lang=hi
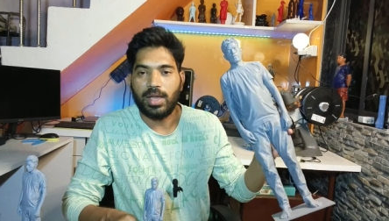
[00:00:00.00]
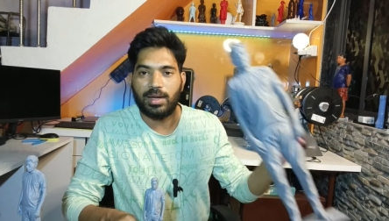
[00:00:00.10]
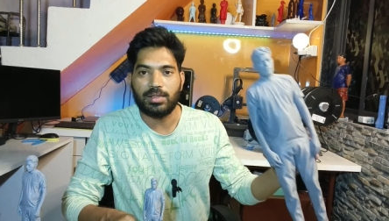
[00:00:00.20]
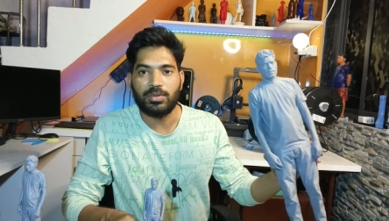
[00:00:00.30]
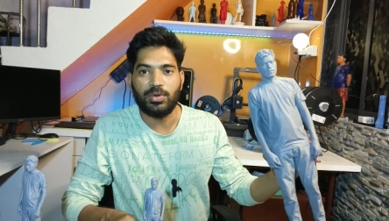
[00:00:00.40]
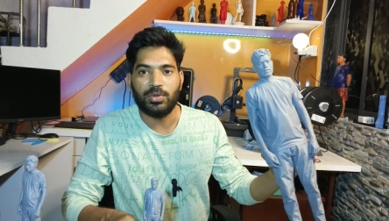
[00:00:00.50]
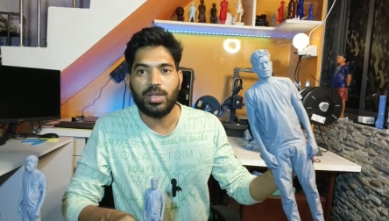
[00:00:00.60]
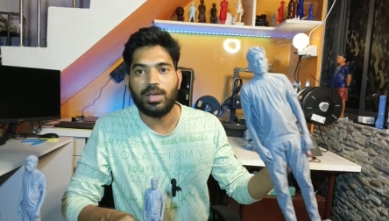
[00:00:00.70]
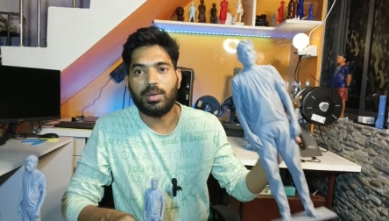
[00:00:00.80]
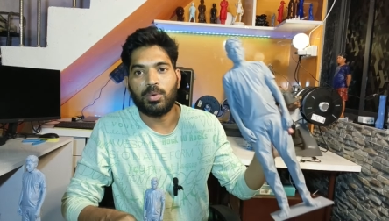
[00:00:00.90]
एंड तक वीडियो
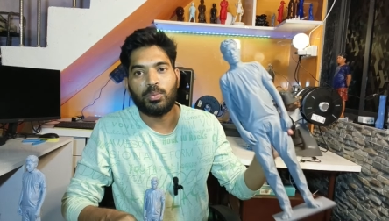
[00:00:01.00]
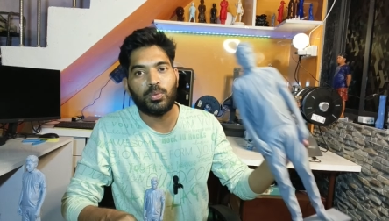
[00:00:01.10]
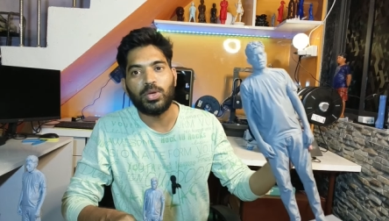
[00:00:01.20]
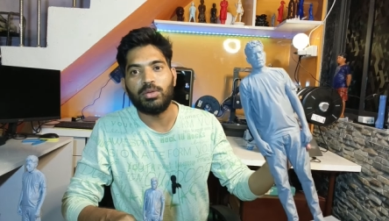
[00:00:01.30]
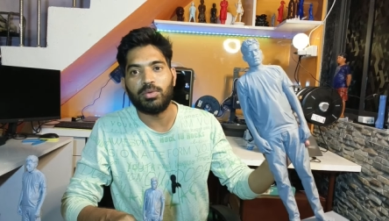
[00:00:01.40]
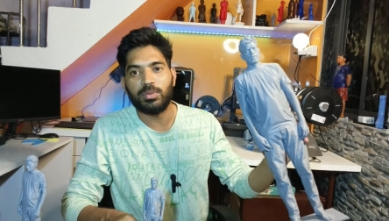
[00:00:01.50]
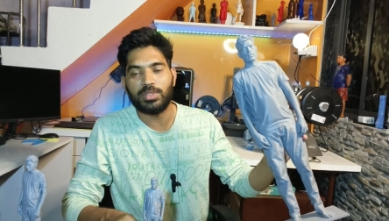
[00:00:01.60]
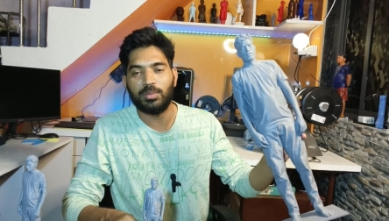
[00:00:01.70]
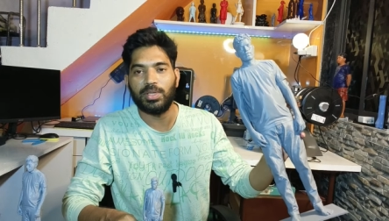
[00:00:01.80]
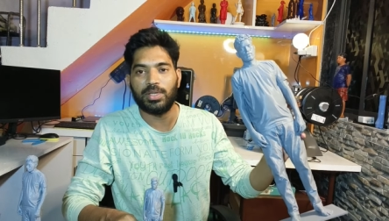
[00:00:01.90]
देखना आपको पूरी
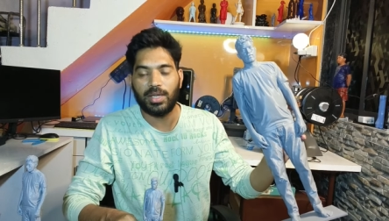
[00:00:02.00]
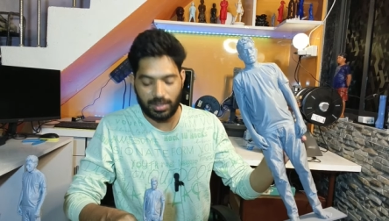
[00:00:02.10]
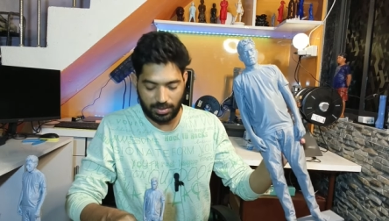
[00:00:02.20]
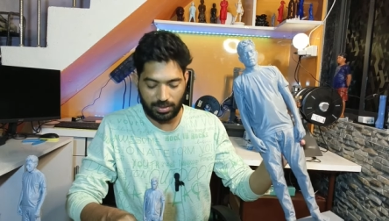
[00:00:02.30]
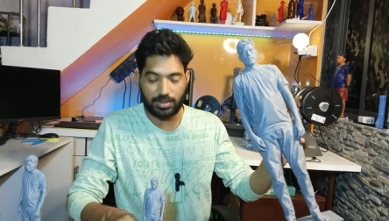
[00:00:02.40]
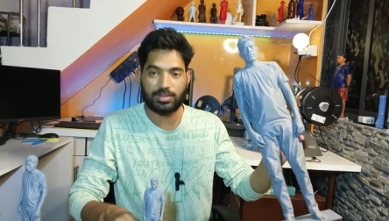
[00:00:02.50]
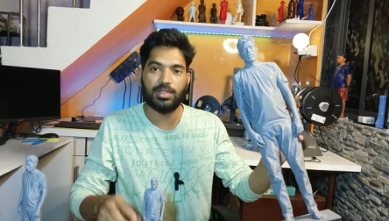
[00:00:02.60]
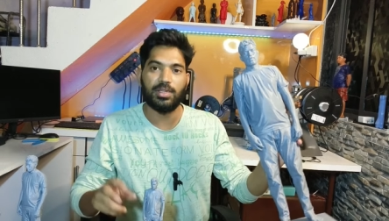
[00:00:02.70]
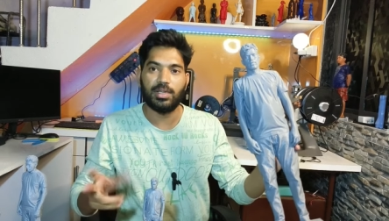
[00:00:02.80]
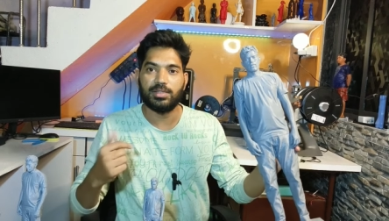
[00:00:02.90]
इन्फॉर्मेशन मिल जाएगी
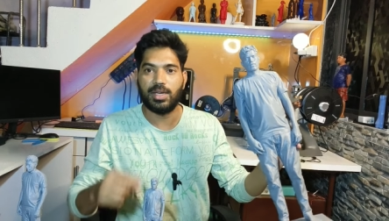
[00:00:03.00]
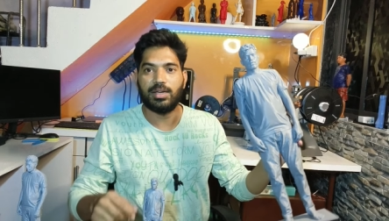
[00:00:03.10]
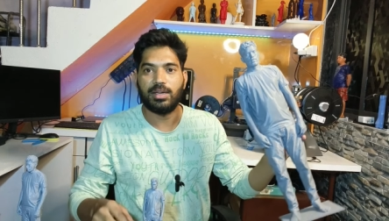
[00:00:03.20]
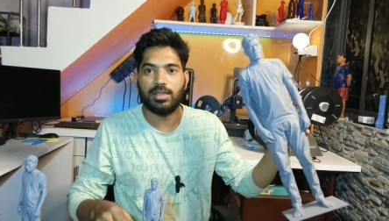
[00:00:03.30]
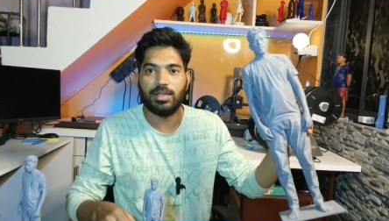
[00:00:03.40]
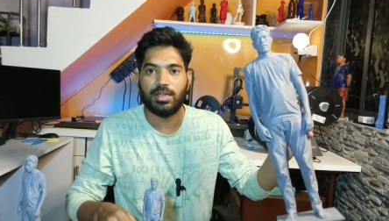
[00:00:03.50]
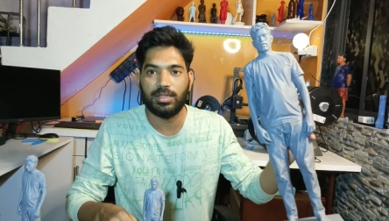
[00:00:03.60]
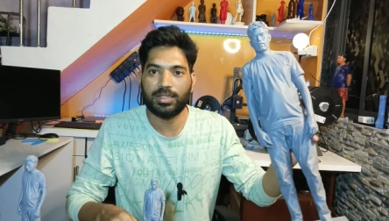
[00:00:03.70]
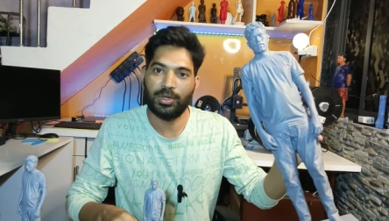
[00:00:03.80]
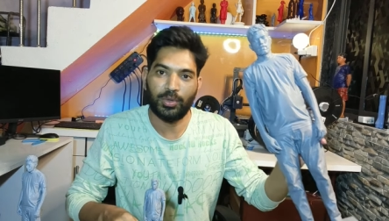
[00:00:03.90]
चलिए स्टार्ट करते हैं
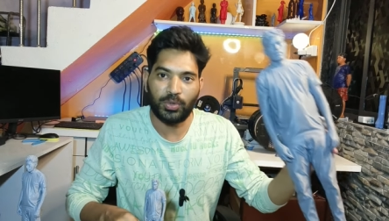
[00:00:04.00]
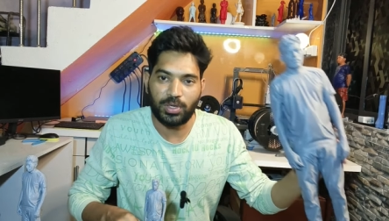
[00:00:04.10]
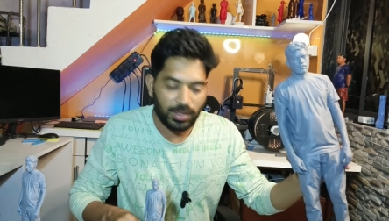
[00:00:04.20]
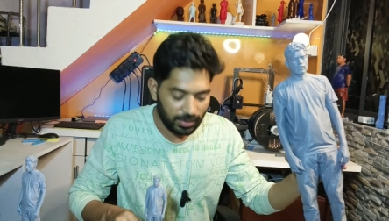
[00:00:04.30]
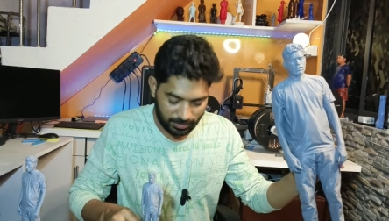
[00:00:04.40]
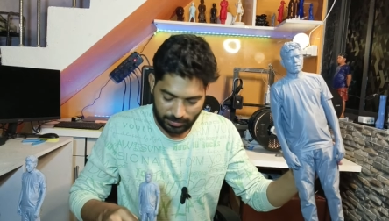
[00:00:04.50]
इसका ट्यूटोरियल